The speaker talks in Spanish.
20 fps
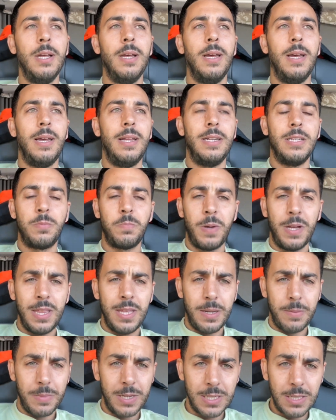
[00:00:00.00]
En
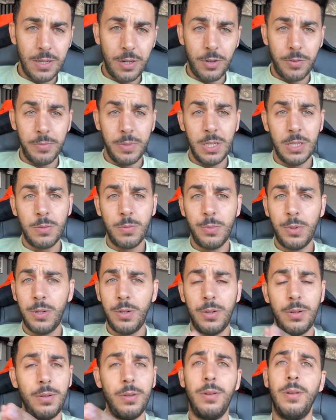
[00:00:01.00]
España más de lo
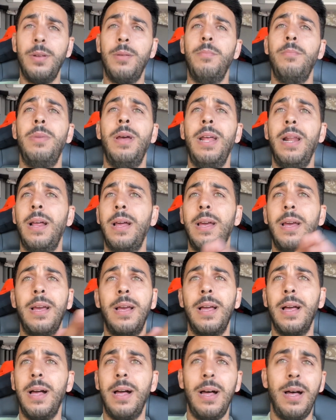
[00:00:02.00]
mismo, en
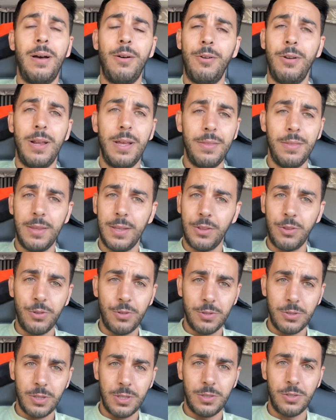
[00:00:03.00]
Bélgica, Holanda,
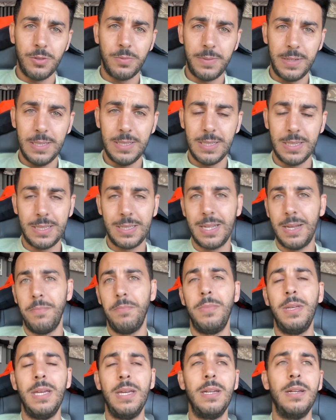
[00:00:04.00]
todos estos países
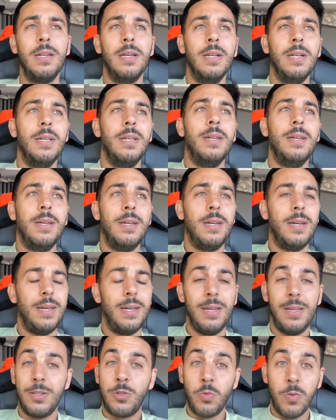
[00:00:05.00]
también.
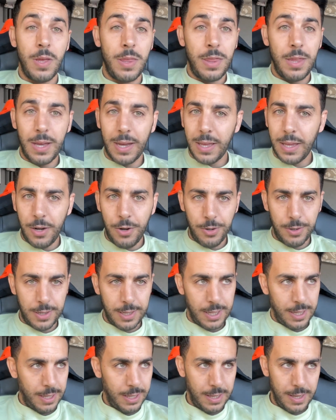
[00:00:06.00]
Eh, Suecia creo
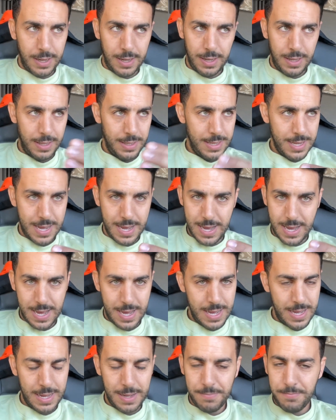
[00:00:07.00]
que
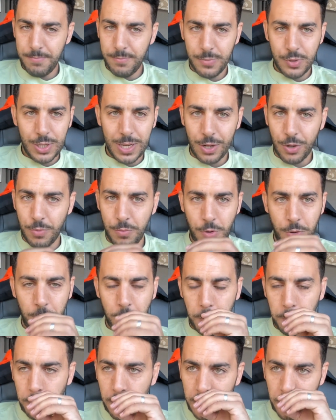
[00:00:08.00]
ya, o sea,
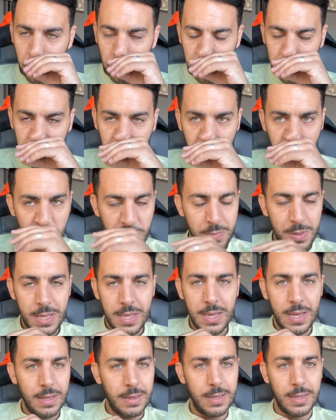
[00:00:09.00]
como encontrar un
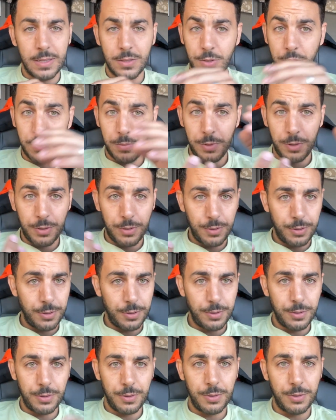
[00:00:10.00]
billete es
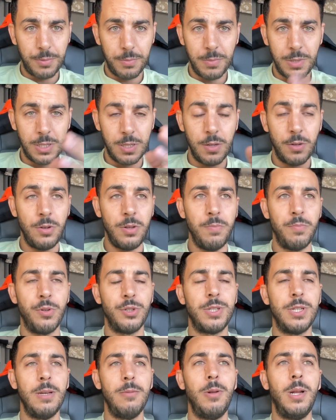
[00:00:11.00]
como misión
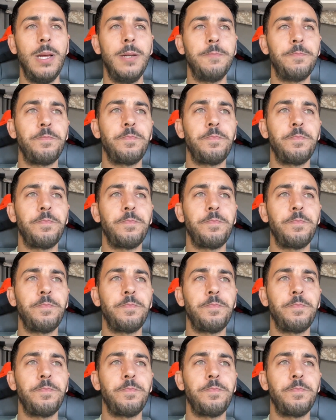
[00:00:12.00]
imposible.